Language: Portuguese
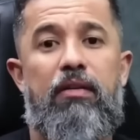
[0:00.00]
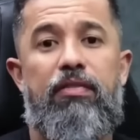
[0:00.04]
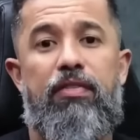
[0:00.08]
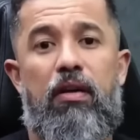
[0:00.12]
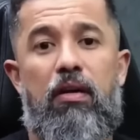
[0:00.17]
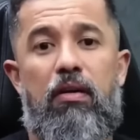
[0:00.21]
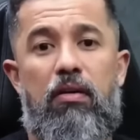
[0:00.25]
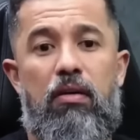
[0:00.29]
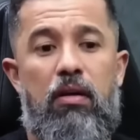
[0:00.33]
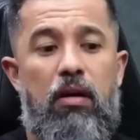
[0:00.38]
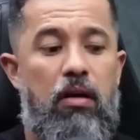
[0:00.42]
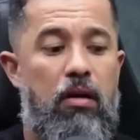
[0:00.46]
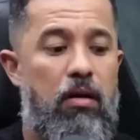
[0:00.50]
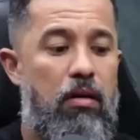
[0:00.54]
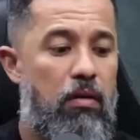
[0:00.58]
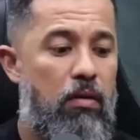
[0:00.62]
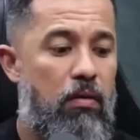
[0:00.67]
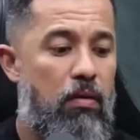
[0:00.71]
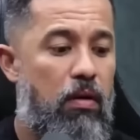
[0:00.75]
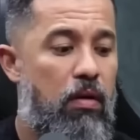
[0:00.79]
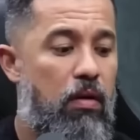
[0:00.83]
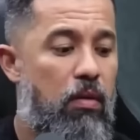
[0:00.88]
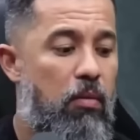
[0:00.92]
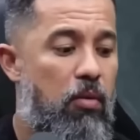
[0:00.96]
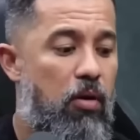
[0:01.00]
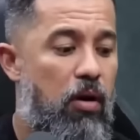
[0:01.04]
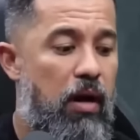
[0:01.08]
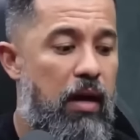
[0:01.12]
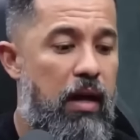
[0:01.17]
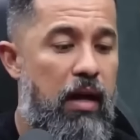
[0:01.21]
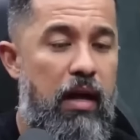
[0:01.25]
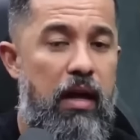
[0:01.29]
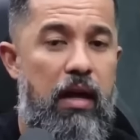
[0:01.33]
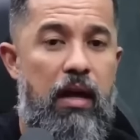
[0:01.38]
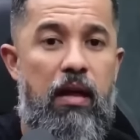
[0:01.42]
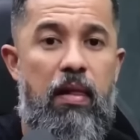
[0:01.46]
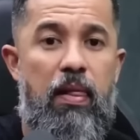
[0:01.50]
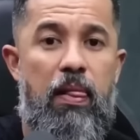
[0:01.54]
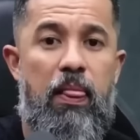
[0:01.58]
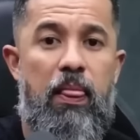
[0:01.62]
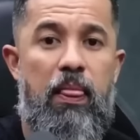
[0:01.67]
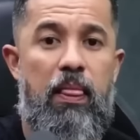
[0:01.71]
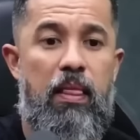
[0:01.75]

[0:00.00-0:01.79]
falou: quando eu morrer,